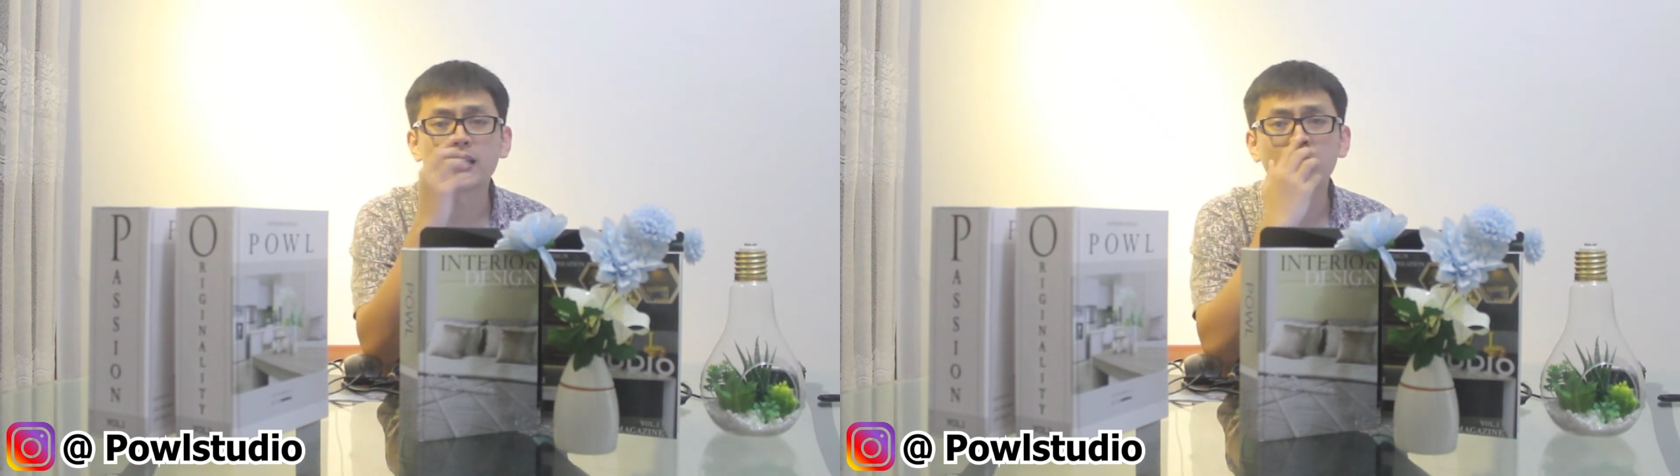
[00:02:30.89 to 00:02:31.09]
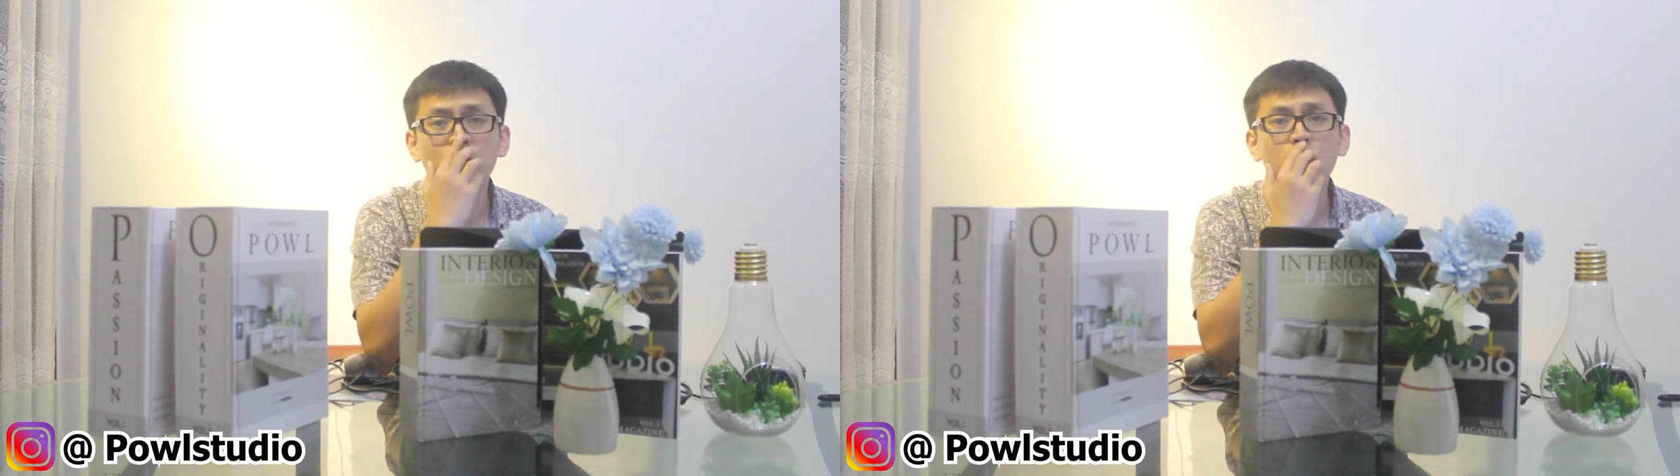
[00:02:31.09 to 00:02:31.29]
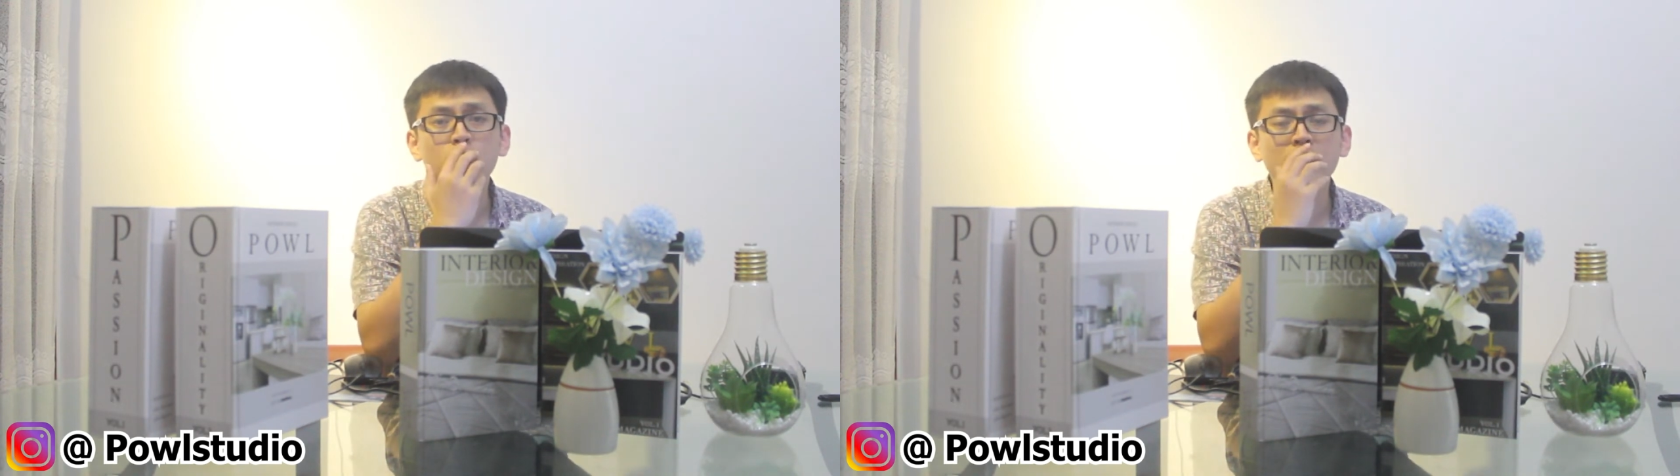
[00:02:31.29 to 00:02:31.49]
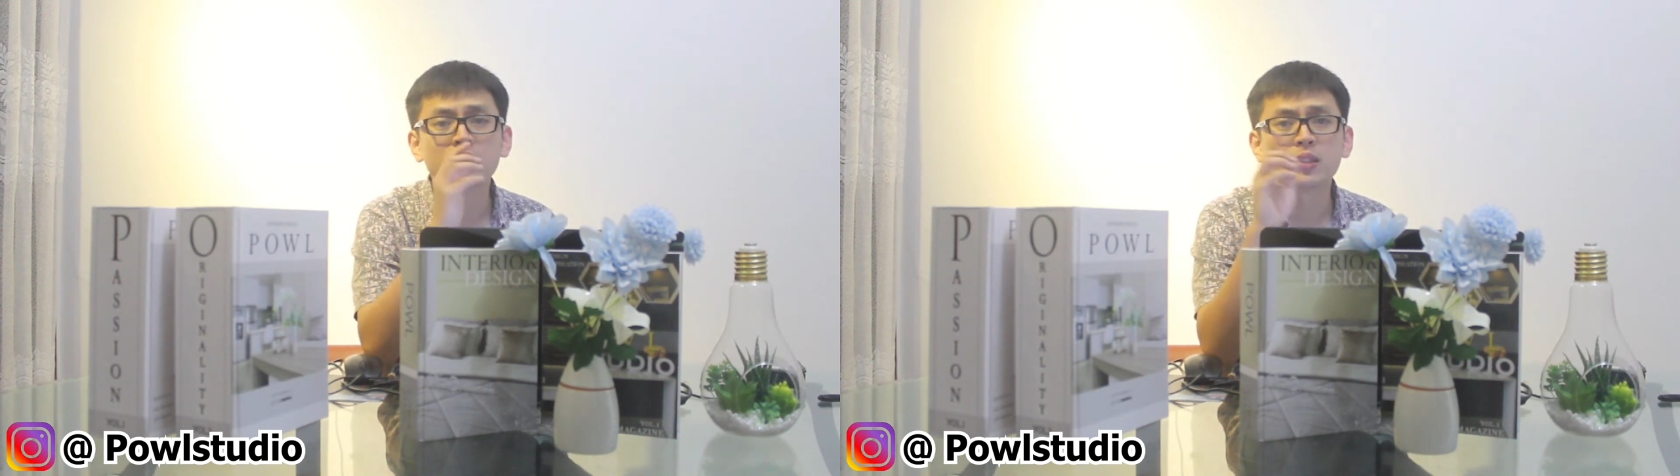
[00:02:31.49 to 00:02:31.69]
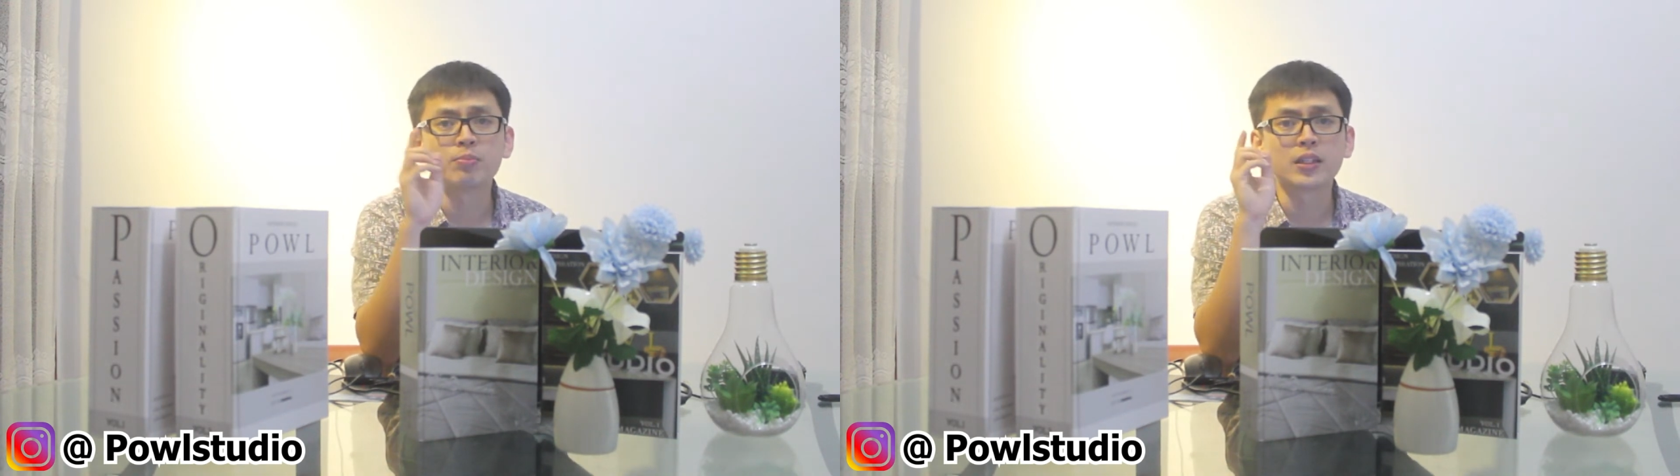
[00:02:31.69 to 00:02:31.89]
yang modular
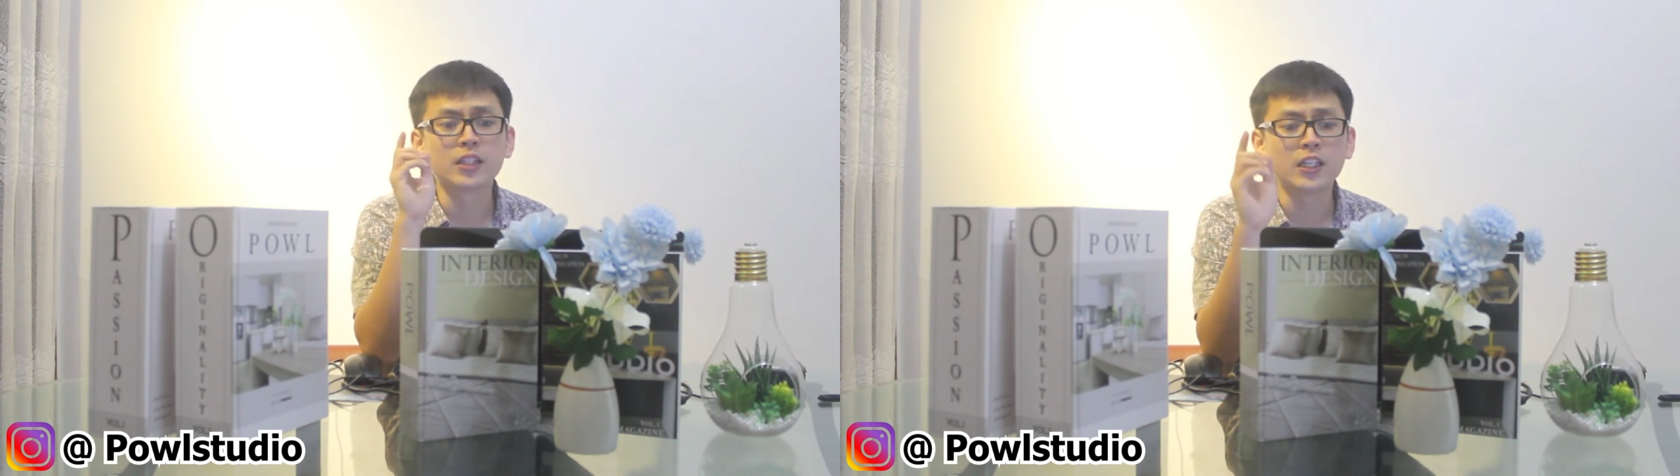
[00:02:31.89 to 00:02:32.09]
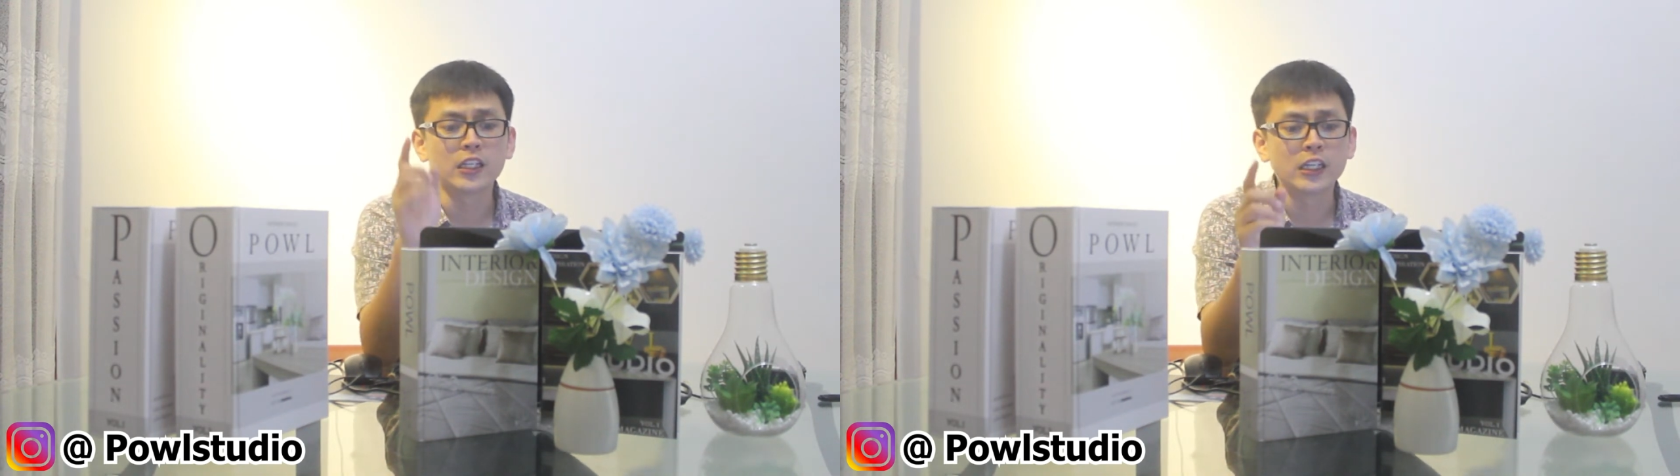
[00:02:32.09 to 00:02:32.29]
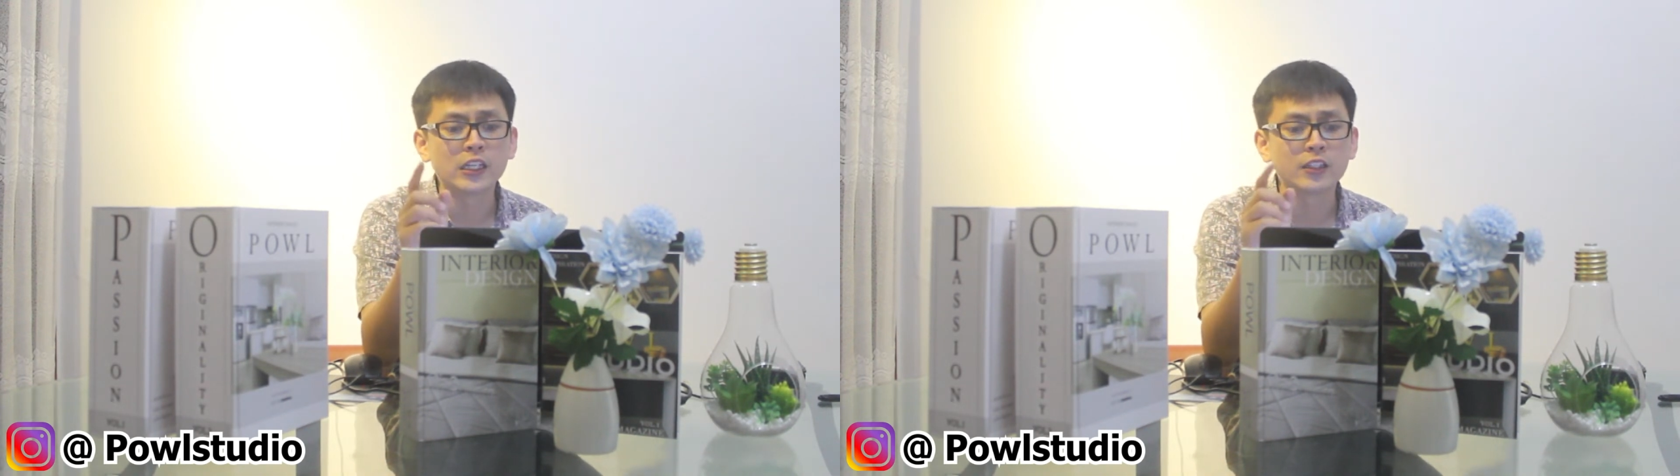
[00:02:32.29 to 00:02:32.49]
seperti ini.